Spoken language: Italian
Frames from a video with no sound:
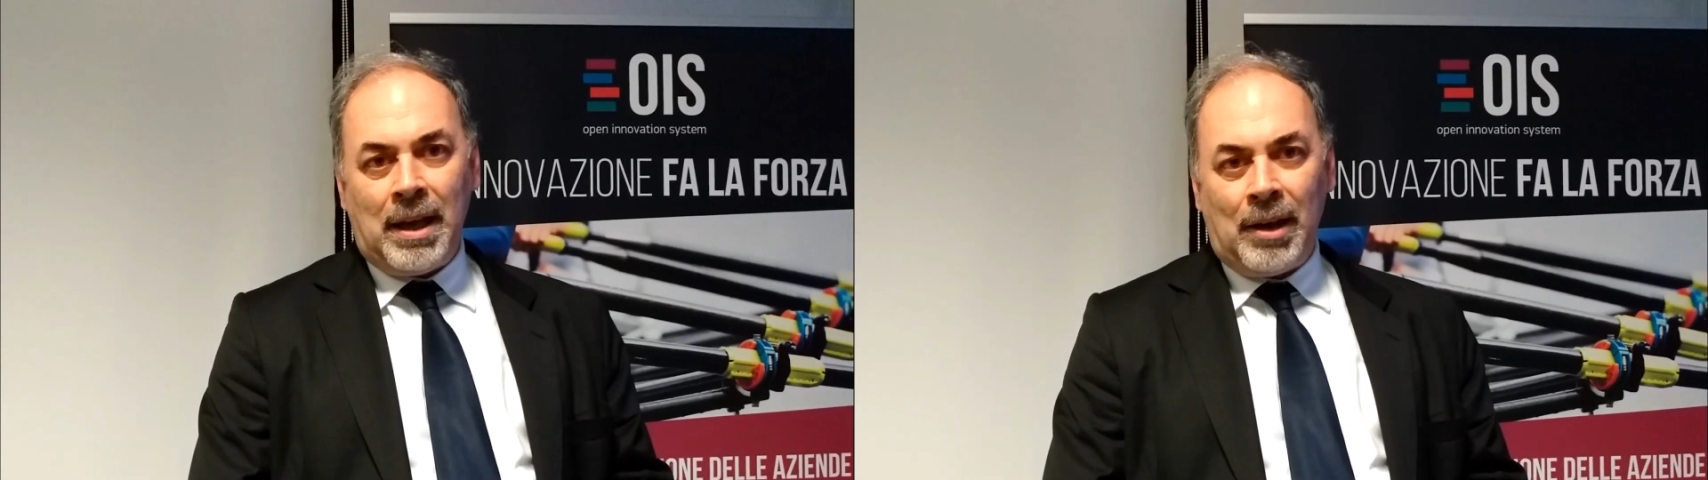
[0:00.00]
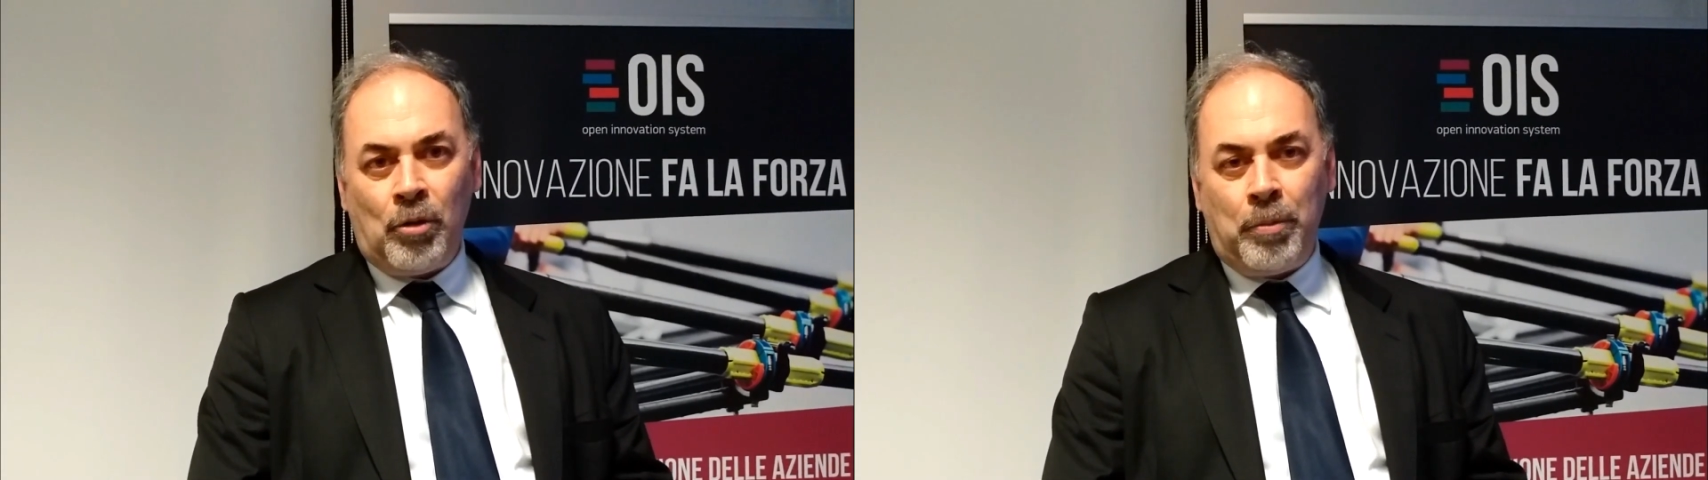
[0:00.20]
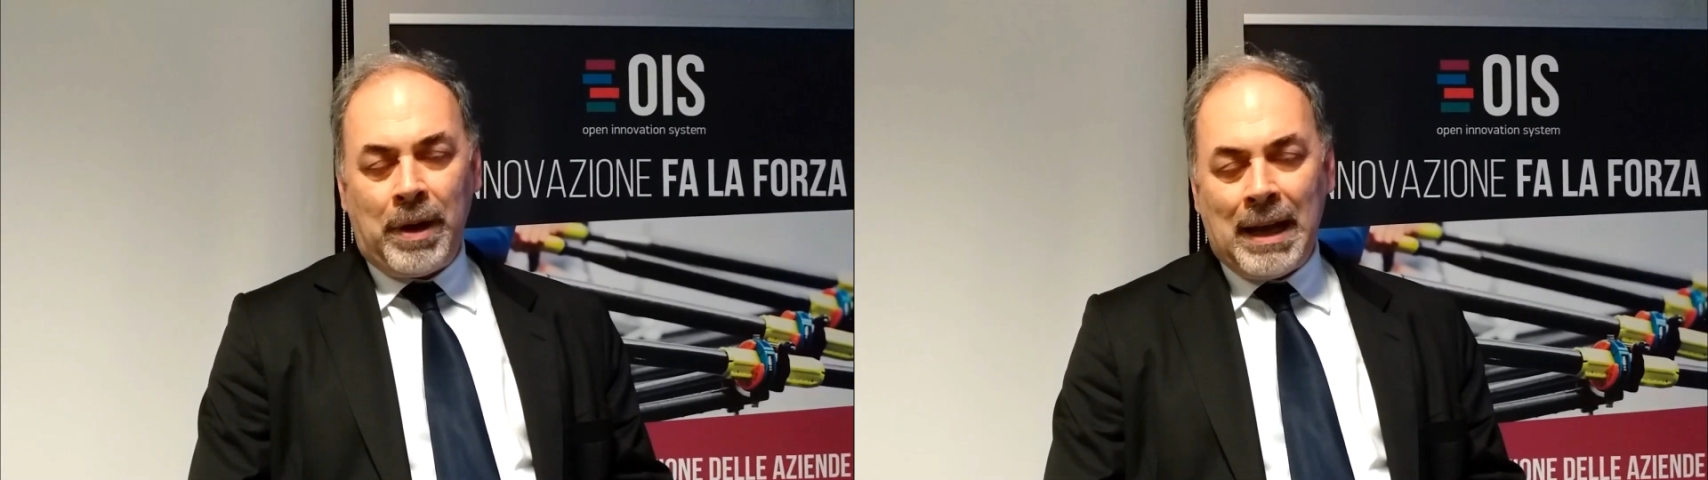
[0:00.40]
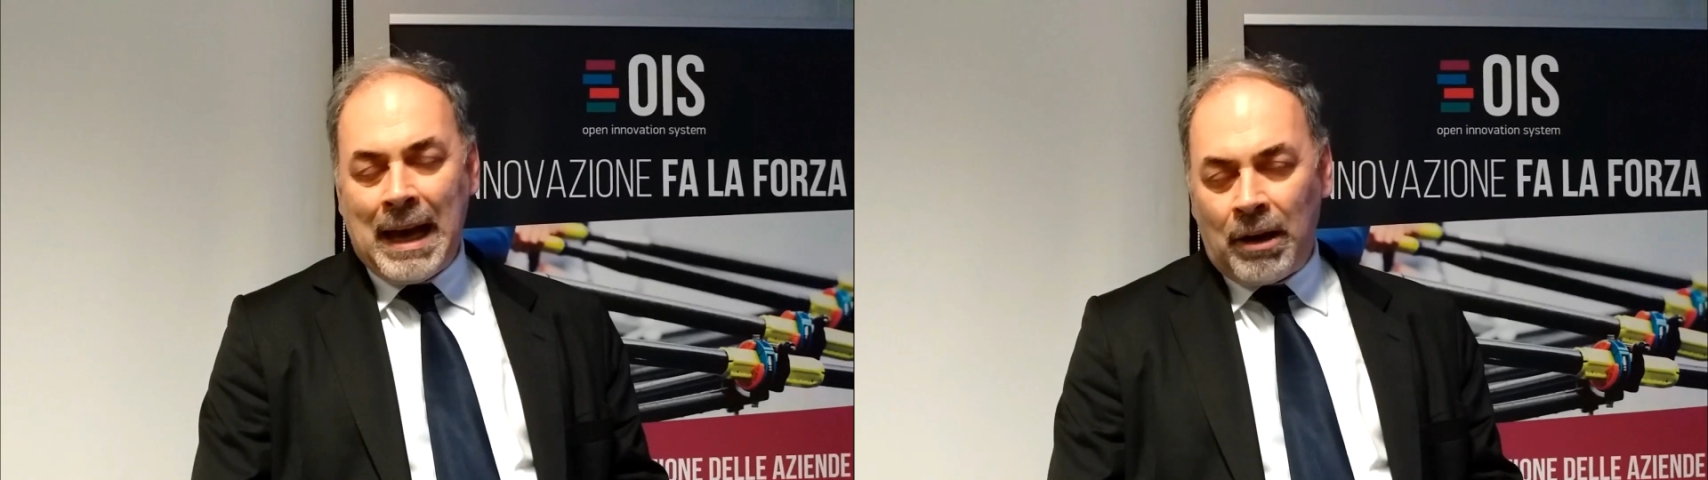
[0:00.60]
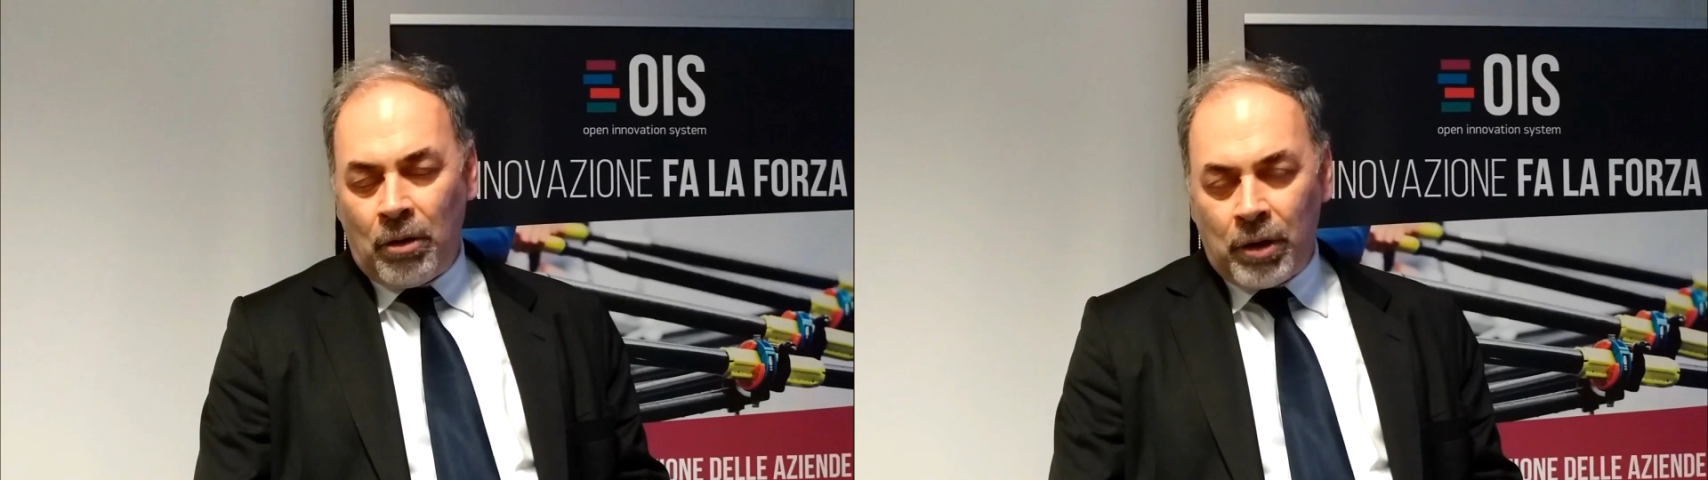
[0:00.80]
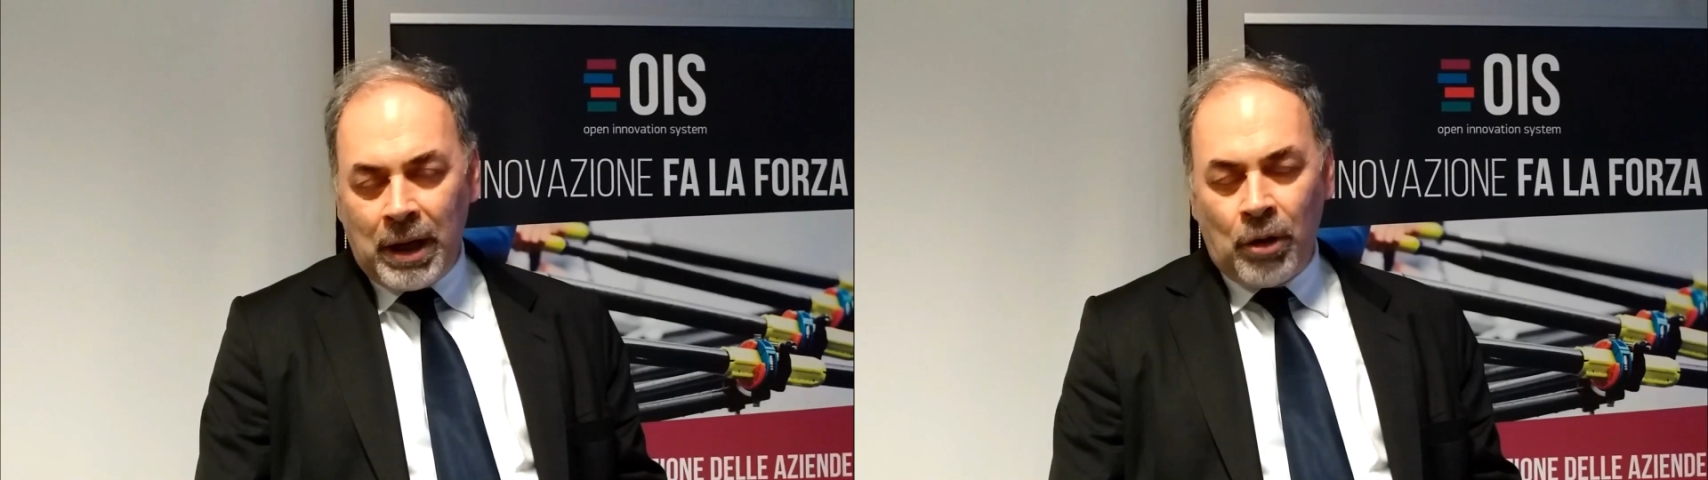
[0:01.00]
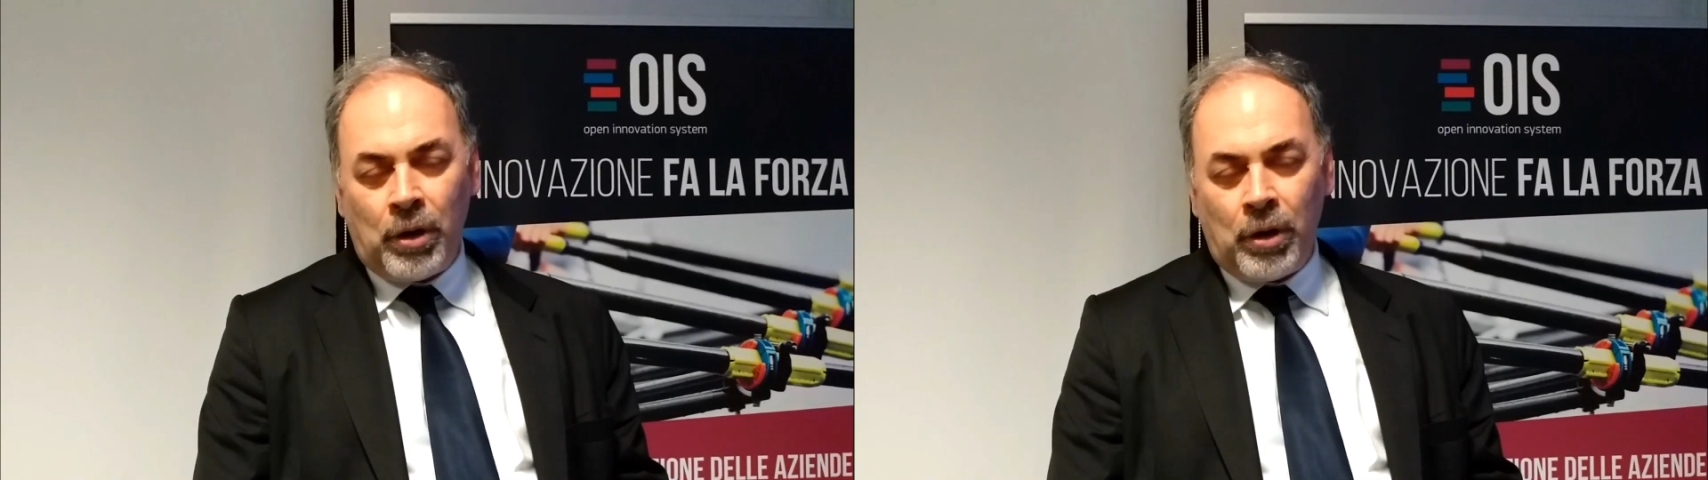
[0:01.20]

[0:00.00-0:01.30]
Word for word: recuperarlo o